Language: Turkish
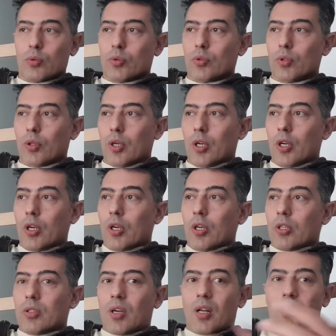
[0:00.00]
olundu.
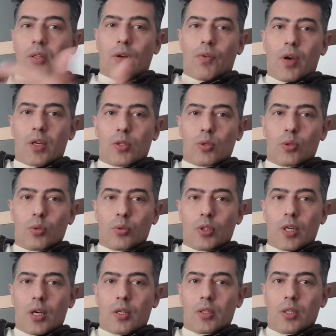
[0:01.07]
Delta
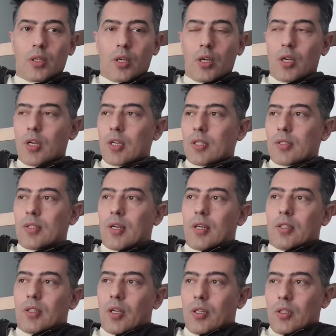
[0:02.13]
versiyonu geldi.
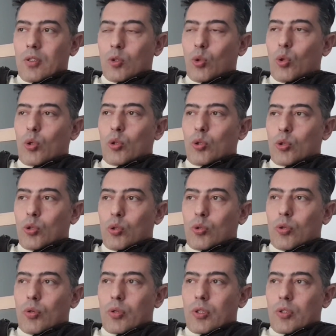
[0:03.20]
Zaten
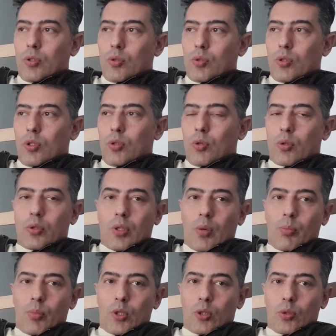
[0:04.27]
koruyuculuk oranı
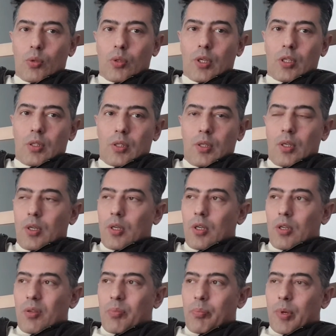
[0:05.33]
%95 olan
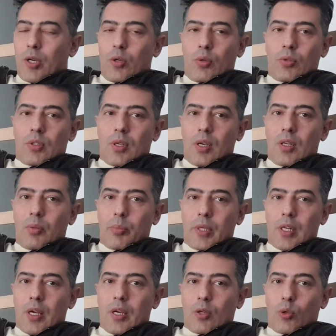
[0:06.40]
BioNTech'in
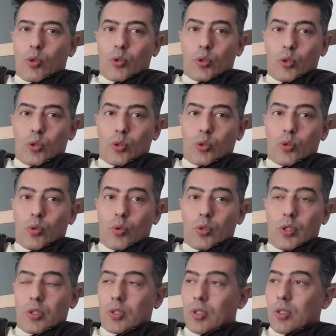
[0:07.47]
bile koruyuculuk
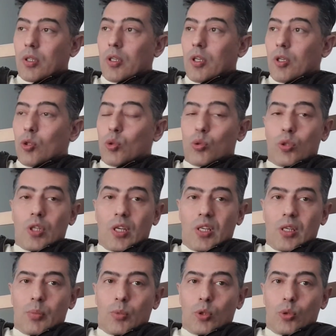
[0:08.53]
olanı
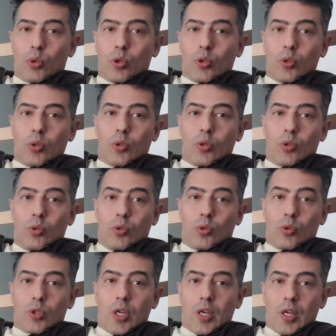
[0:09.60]
%20 düştü,
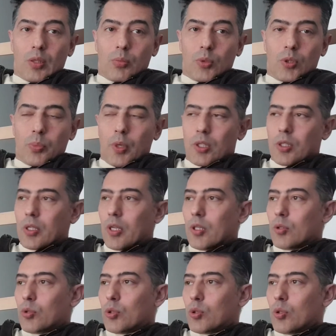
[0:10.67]

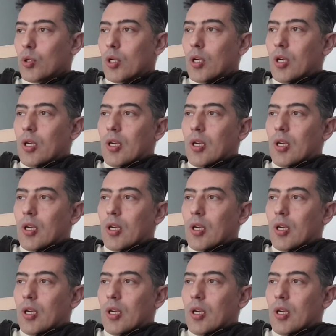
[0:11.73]
%75'lere düştü.